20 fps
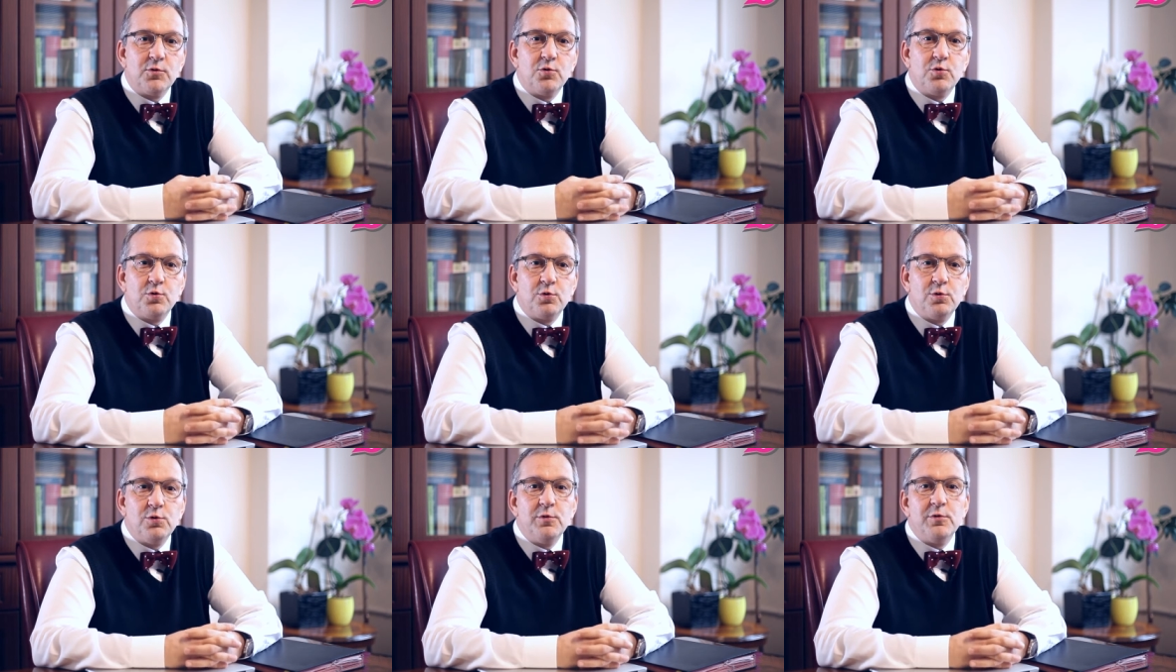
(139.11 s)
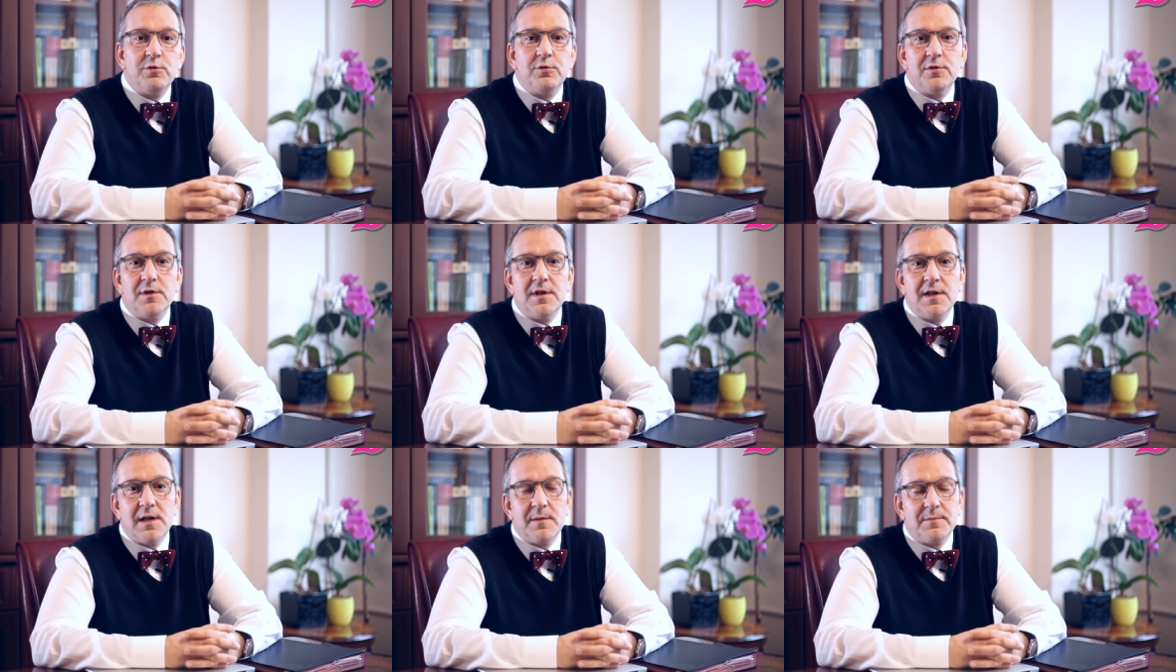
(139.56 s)
kurulu
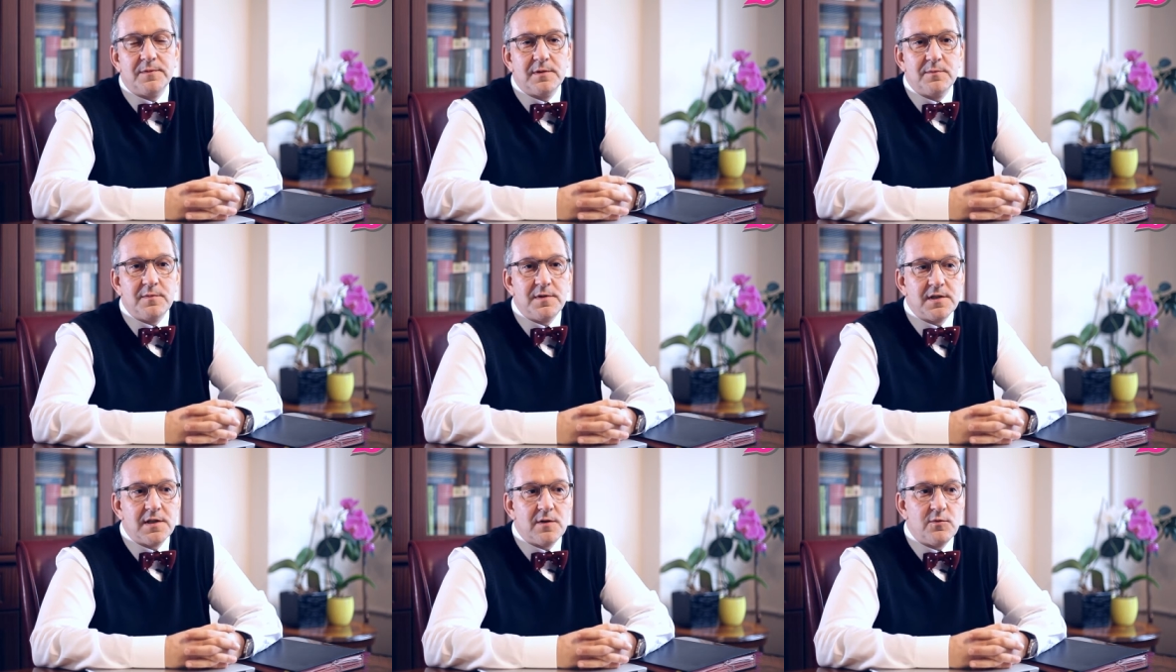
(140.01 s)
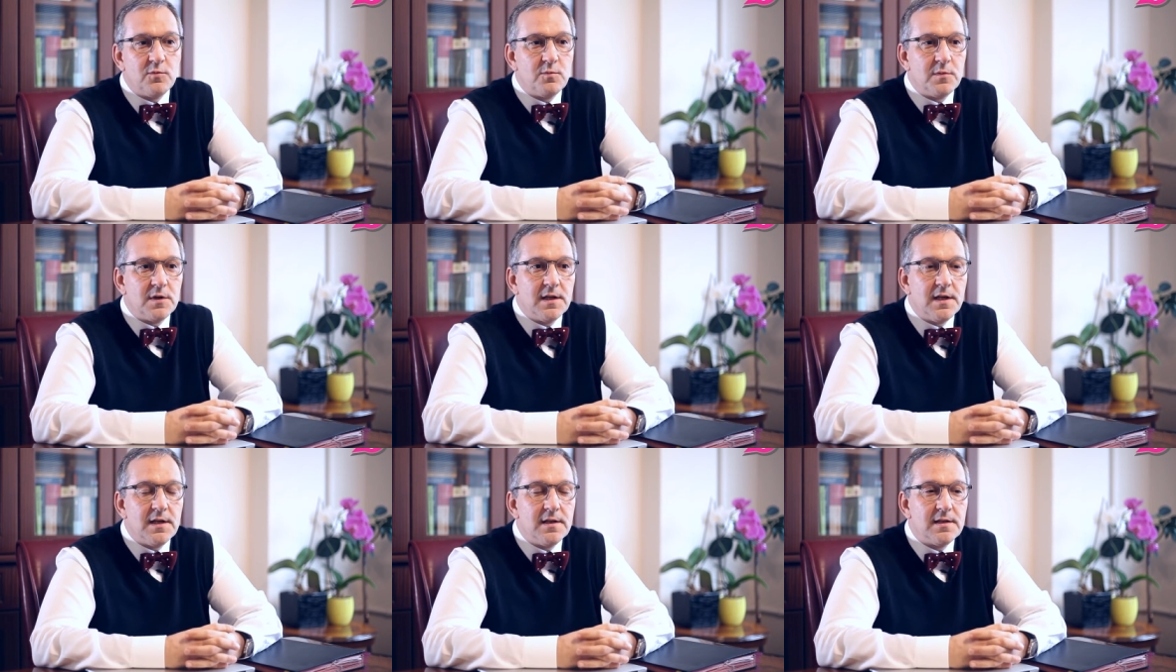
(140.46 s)
önünde yaptığımız
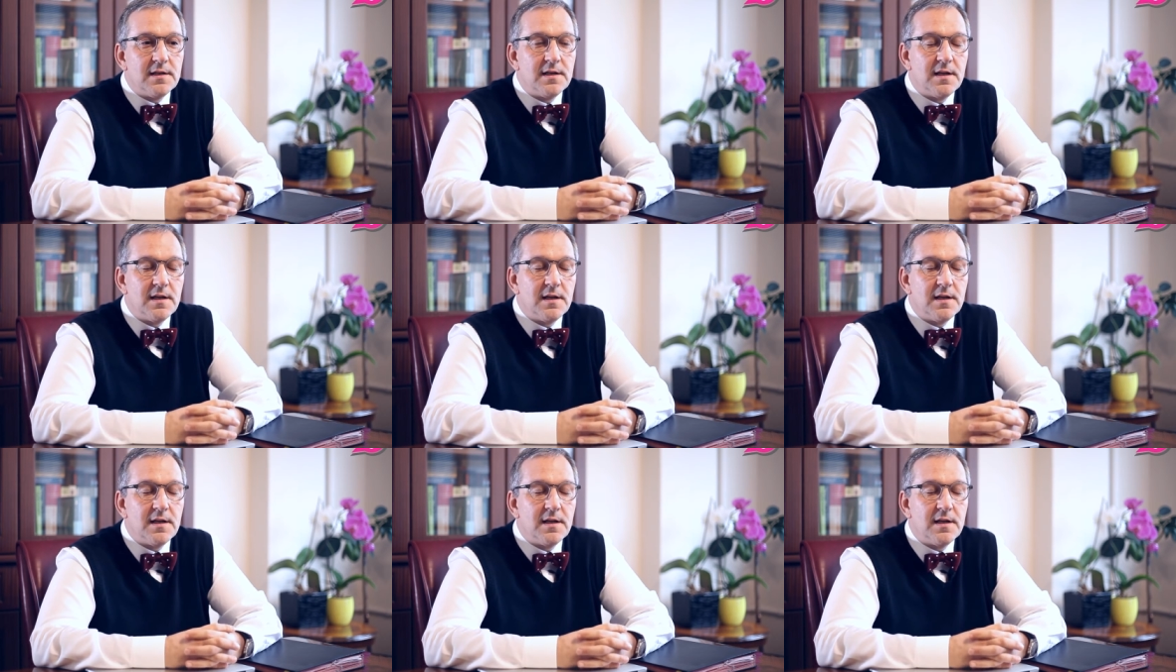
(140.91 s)
savunmalar.